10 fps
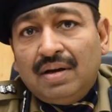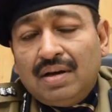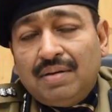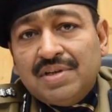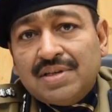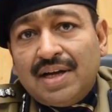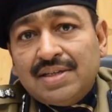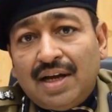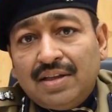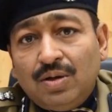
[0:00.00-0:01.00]
नमस्कार
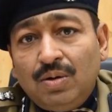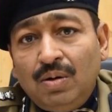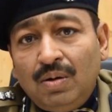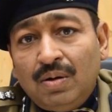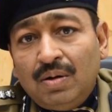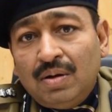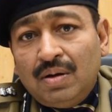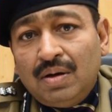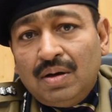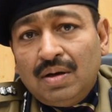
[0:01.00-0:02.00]
साथियों
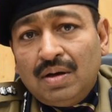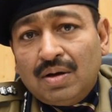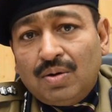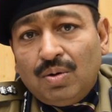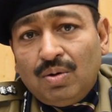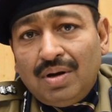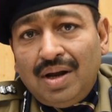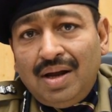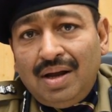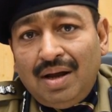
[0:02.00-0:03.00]
कोरोना
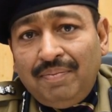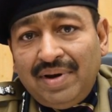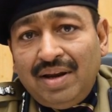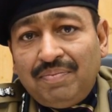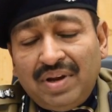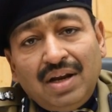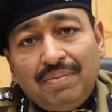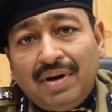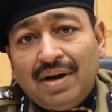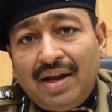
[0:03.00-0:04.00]
अपने पीक
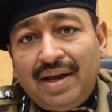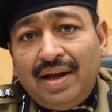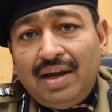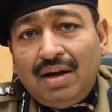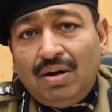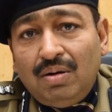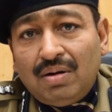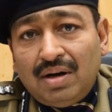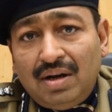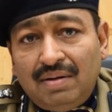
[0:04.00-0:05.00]
पर है
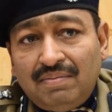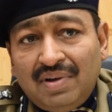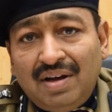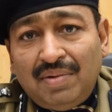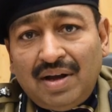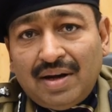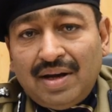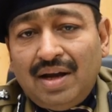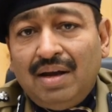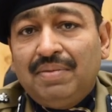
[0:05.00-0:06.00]
और हमारे
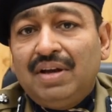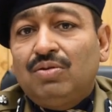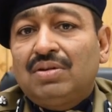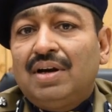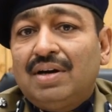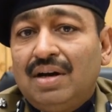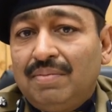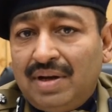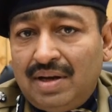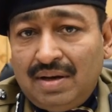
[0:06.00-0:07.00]
यहाँ भी उत्तराखंड
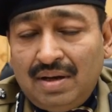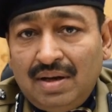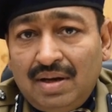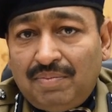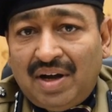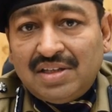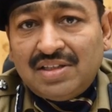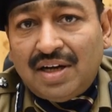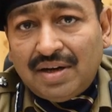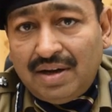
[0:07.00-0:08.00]
में पाँच
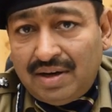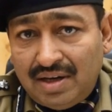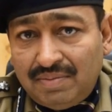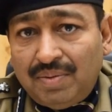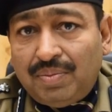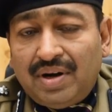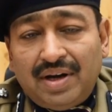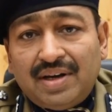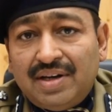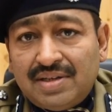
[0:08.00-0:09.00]
हज़ार के रेंज में पर
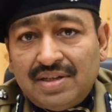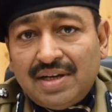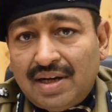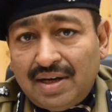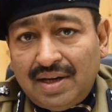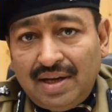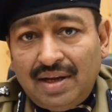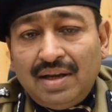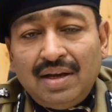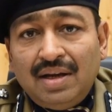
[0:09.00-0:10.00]
डे केसेज आ गए
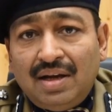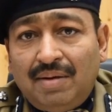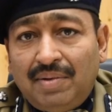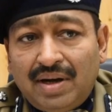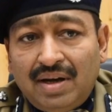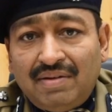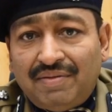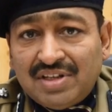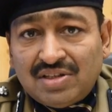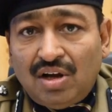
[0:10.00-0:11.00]
हैं हमारी
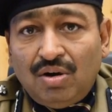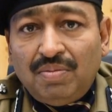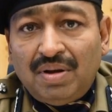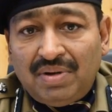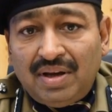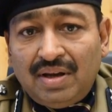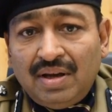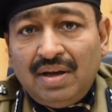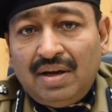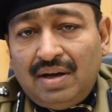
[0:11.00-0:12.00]
व्यवस्थाओं में भी
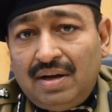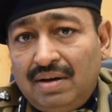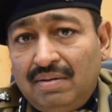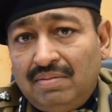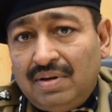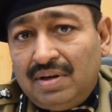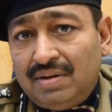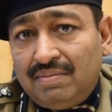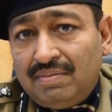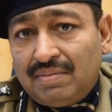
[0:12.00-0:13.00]

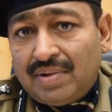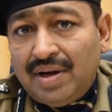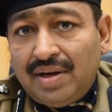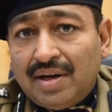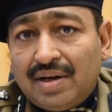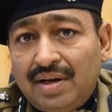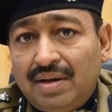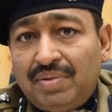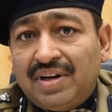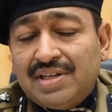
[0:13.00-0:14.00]
कहीं ना कहीं
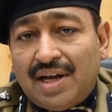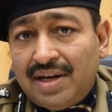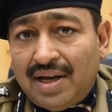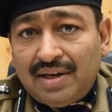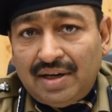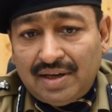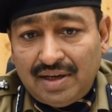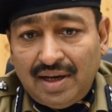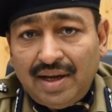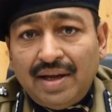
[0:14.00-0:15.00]
परेशानी आने
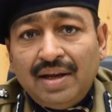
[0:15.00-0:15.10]
लगी है